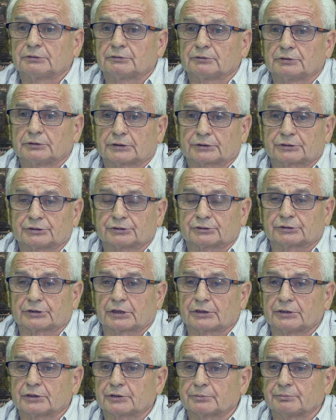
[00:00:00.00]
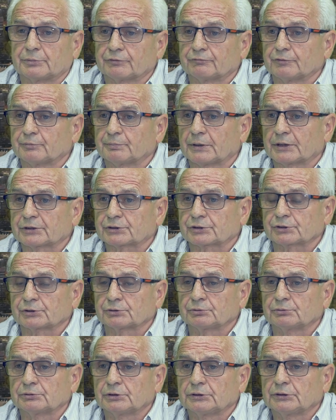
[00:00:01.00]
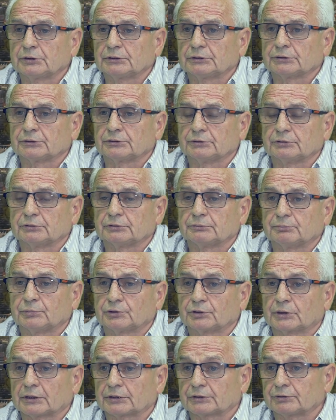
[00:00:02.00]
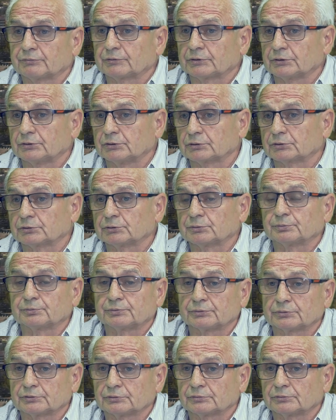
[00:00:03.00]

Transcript: Jakiś trener mnie wypaczył i bogaty wtedy klub